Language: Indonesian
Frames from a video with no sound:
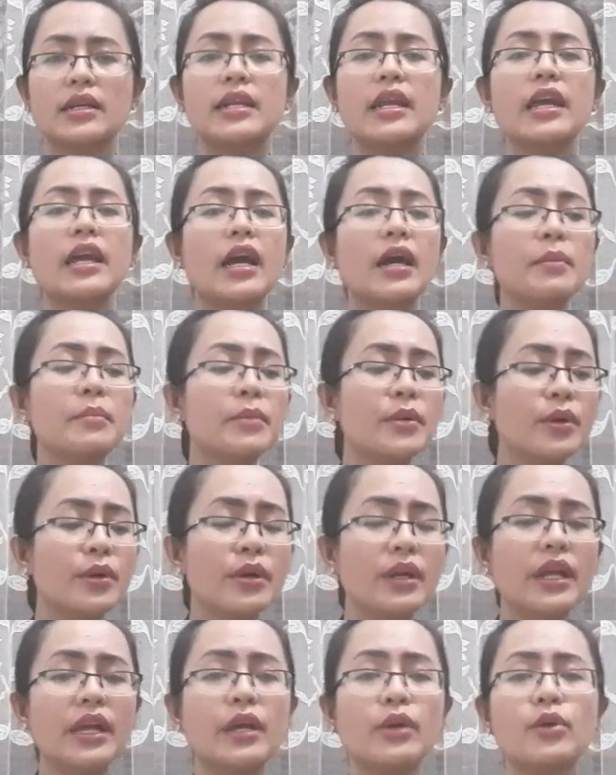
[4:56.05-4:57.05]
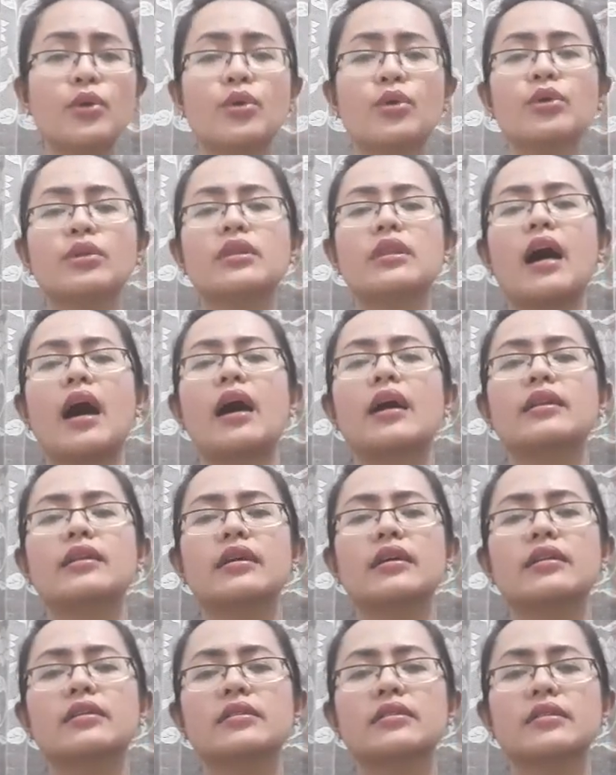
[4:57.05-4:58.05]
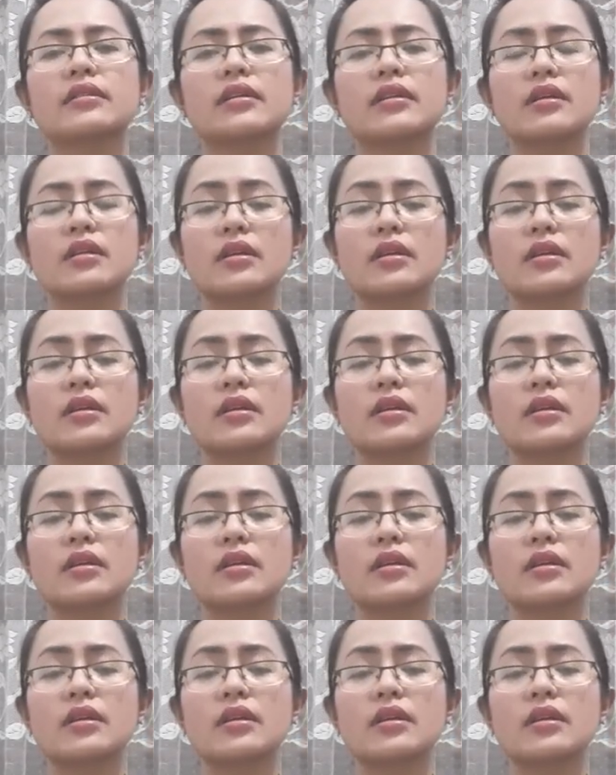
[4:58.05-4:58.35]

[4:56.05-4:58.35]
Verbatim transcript: dengan mulih tanah